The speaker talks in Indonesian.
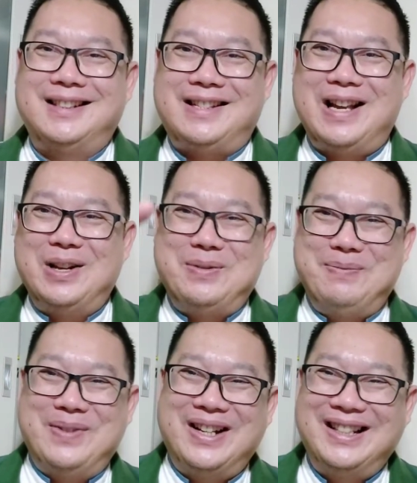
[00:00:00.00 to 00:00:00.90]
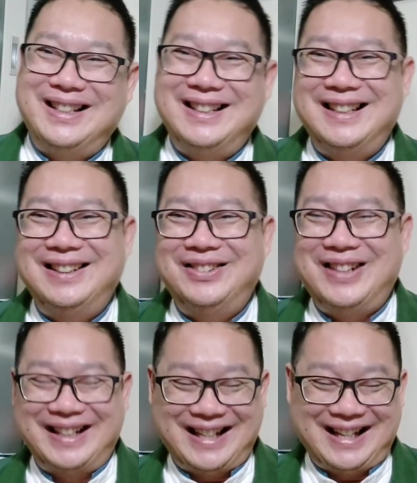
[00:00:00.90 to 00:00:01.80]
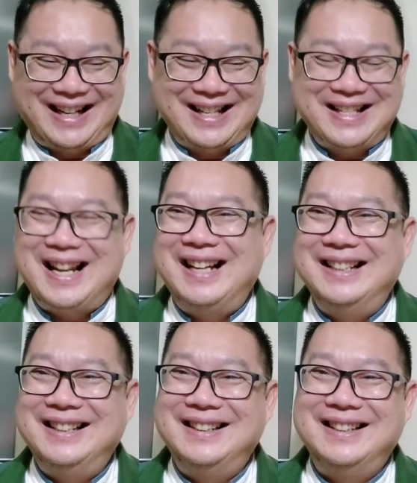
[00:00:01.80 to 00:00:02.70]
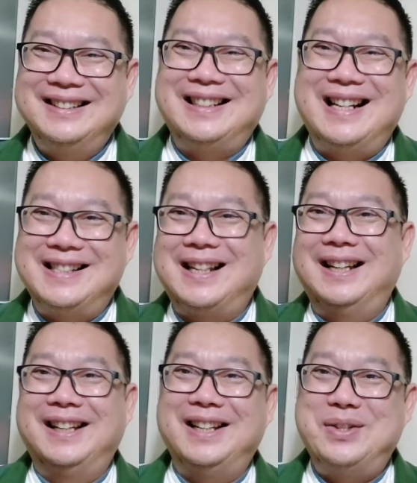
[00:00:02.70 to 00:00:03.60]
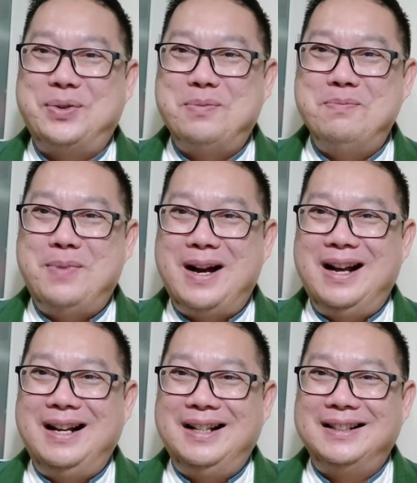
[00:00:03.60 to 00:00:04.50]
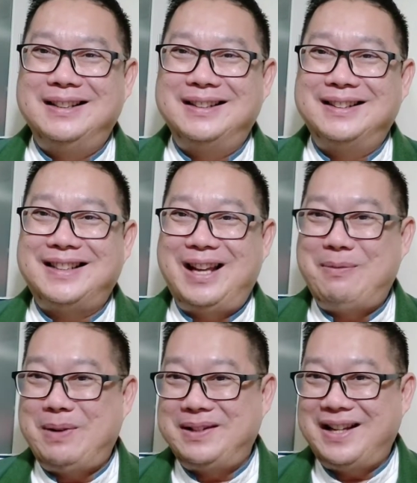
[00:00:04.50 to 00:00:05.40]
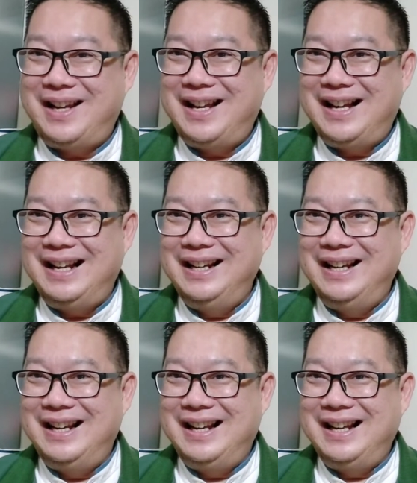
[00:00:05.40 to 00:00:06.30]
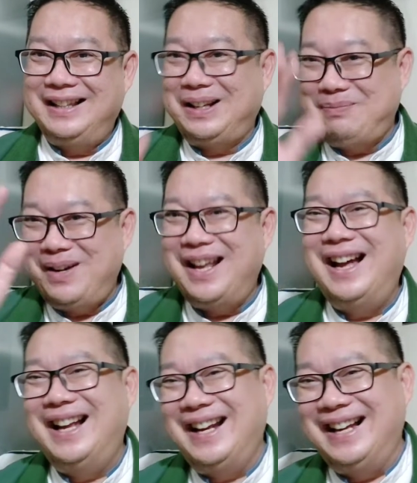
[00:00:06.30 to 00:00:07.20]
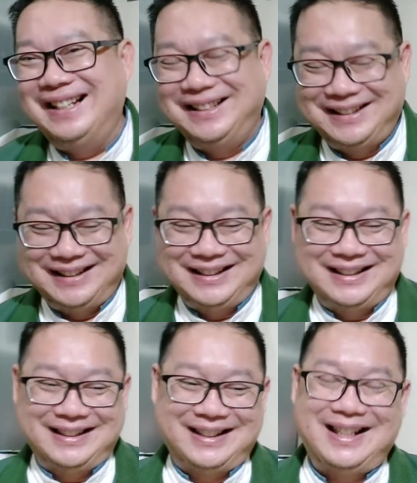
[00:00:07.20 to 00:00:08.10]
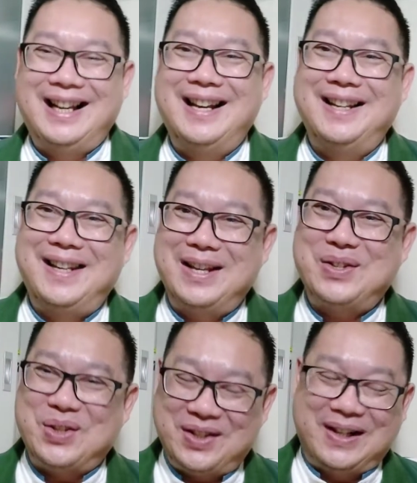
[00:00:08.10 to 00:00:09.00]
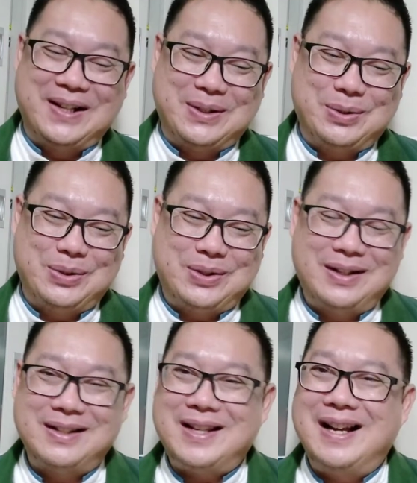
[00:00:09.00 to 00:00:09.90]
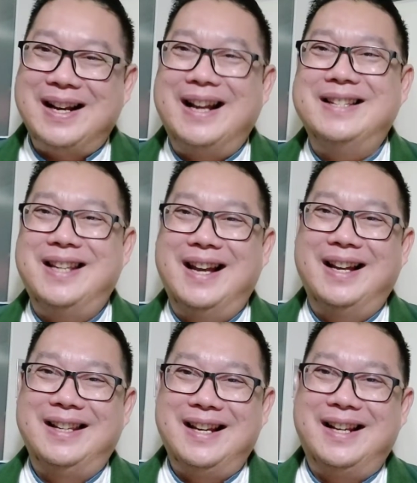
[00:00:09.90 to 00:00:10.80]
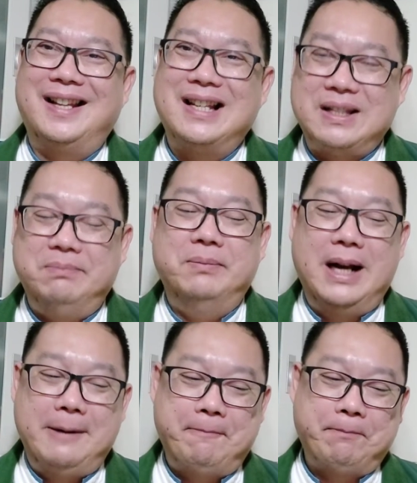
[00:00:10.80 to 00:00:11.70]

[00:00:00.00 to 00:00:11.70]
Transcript: Shalom, warga kerajaan. Senang sekali kita jumpa. Saya percaya Anda terpelihara karena Yesus Kristus, Sang Raja yang kita sembah.